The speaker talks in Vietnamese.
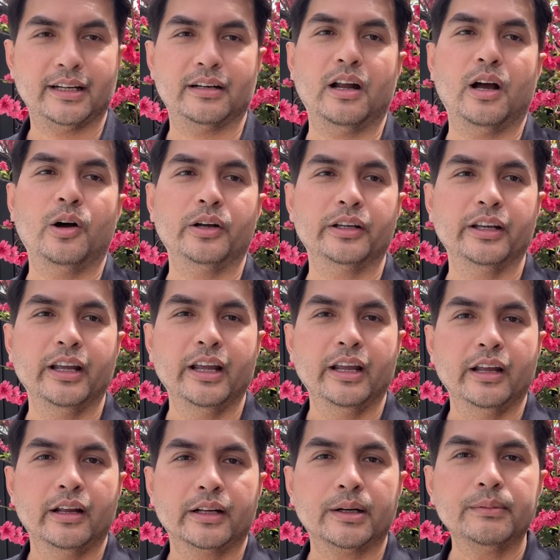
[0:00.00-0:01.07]
Rồi,
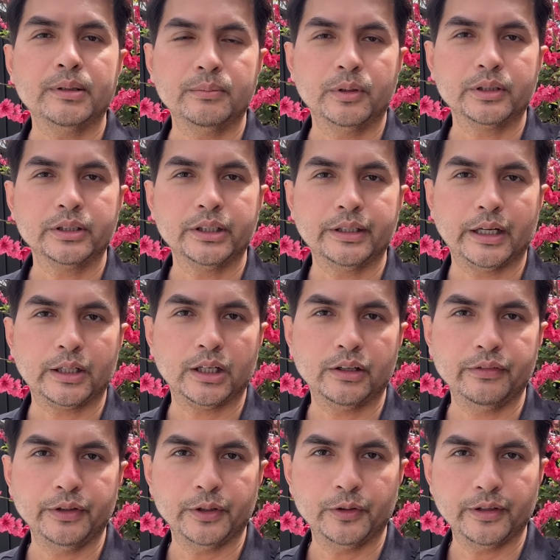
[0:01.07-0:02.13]
cảm ơn mọi người đã coi
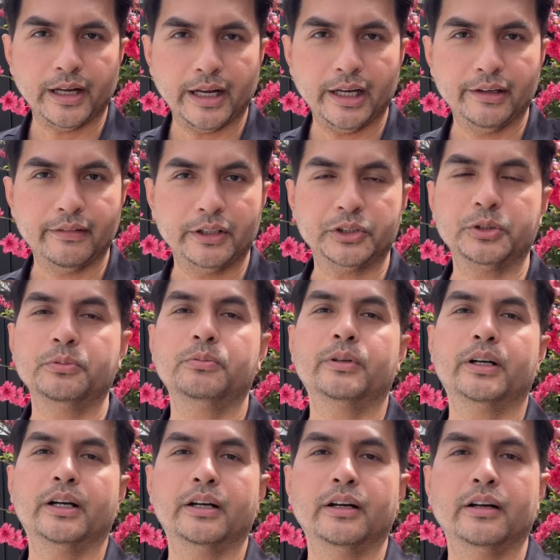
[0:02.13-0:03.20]
video này và chúc uh,
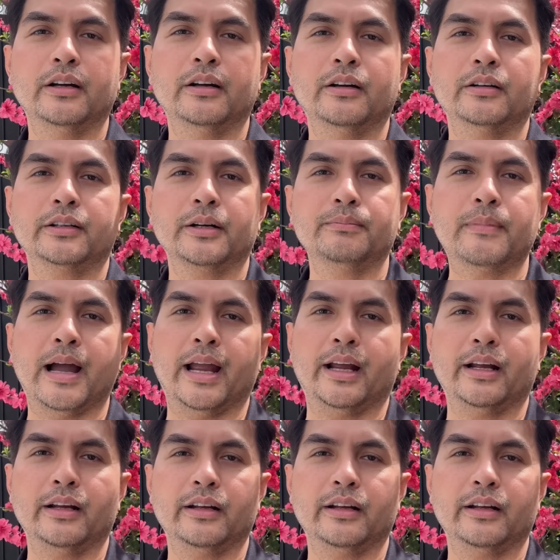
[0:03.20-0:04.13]
các bạn